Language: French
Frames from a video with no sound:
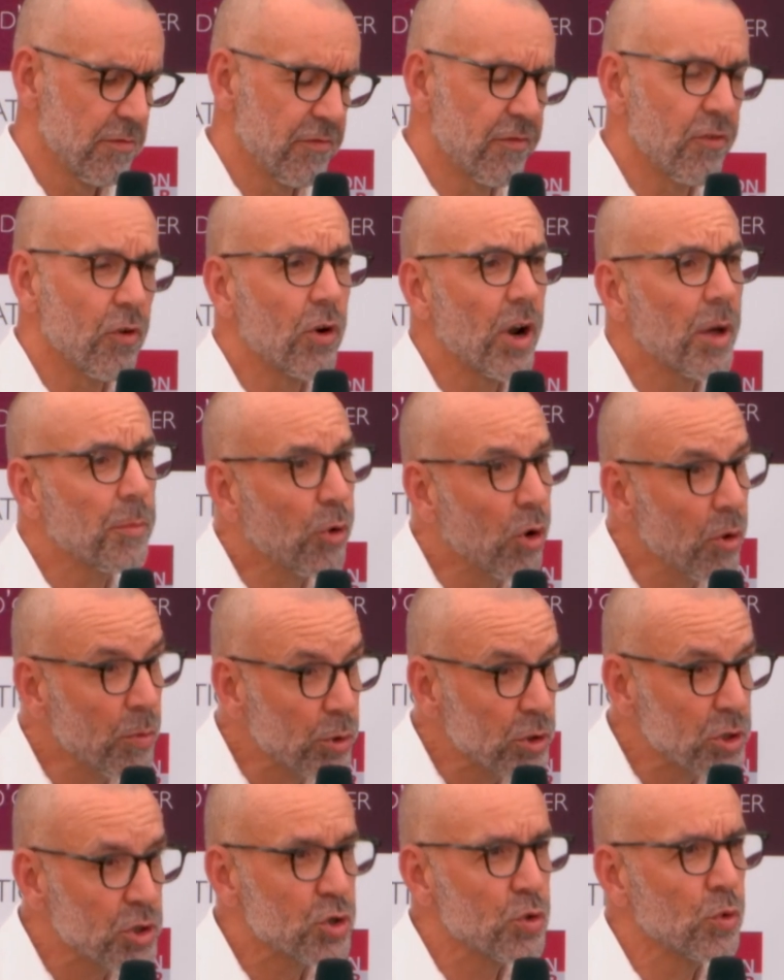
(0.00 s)
font la
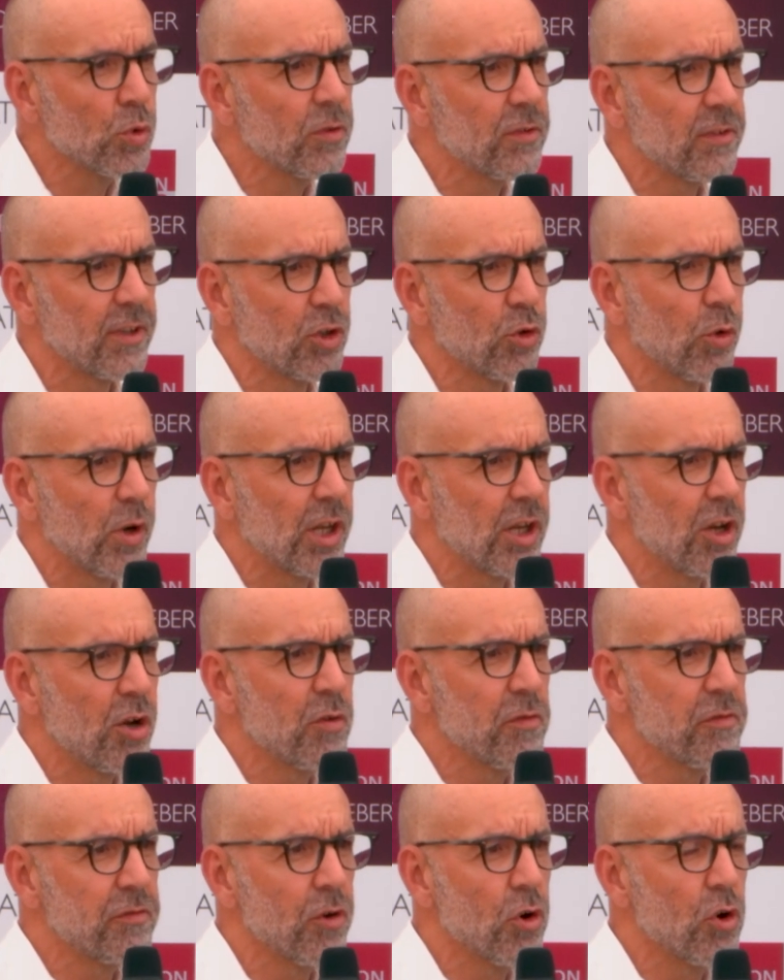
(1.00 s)
promotion de ces droits
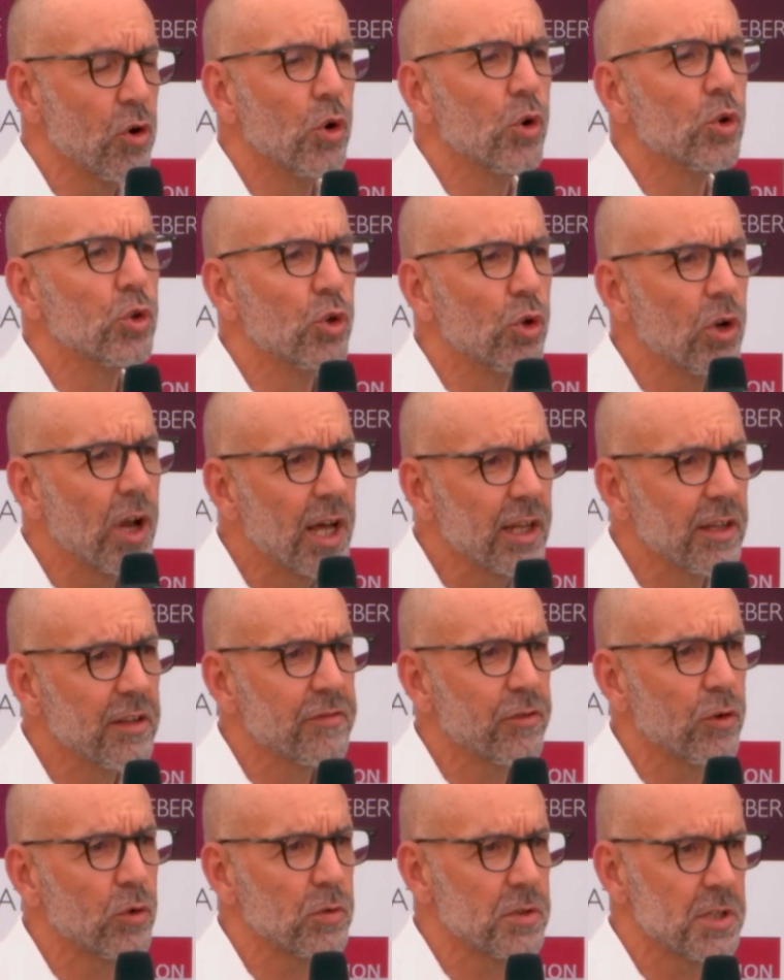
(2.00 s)
de l'enfant au-delà
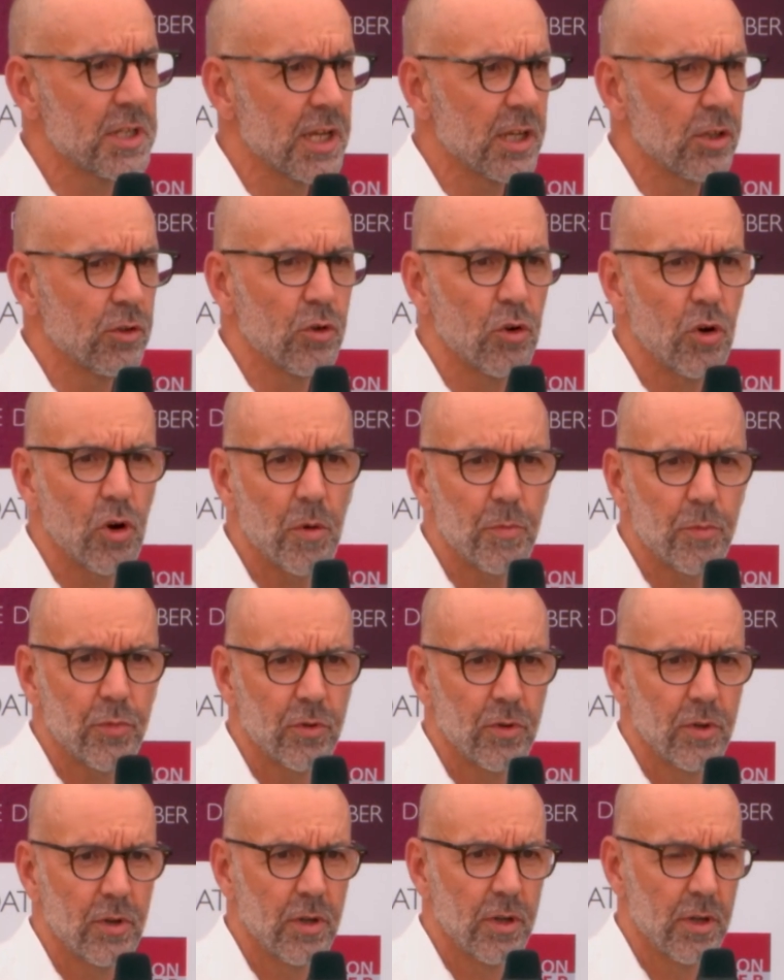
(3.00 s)
des frontières de
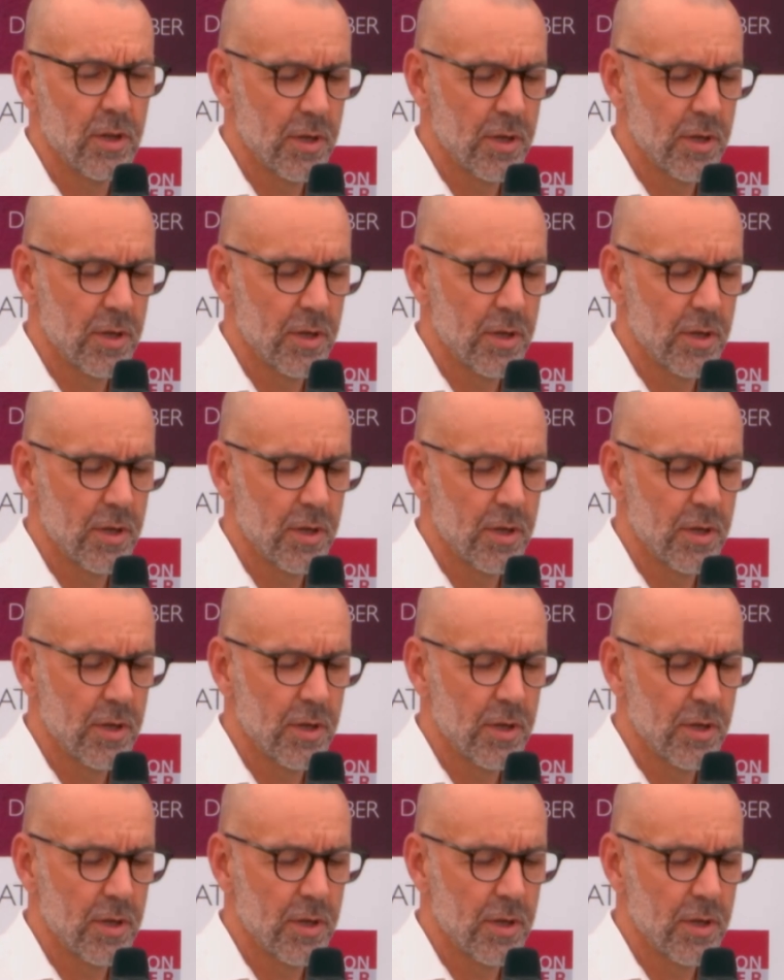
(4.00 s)
l'Europe,